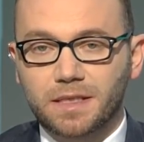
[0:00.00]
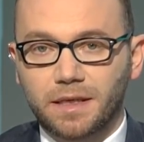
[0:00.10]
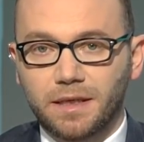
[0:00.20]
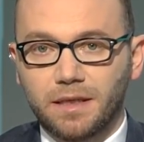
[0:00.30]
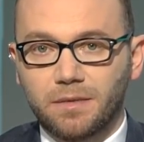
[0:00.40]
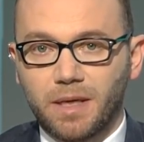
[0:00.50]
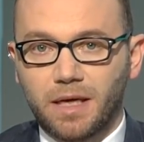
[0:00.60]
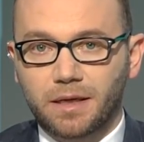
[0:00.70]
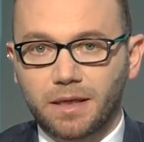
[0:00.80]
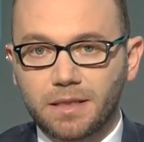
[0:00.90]
إسرائيل
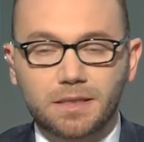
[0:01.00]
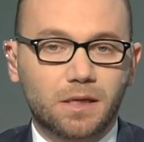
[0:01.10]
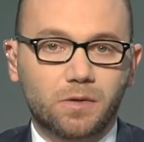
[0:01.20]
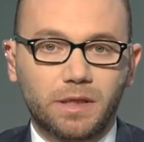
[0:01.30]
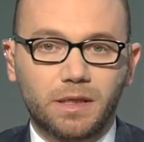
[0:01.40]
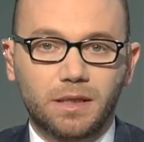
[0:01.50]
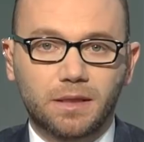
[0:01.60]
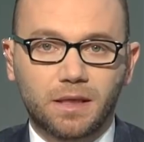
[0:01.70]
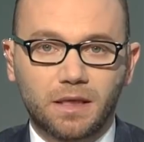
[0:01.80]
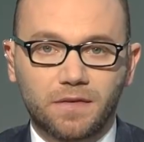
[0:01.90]
مع الرئيس الروحي
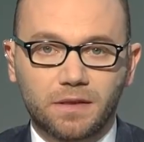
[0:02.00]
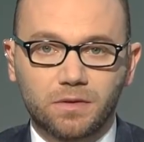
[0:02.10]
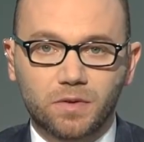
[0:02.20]
للطائفة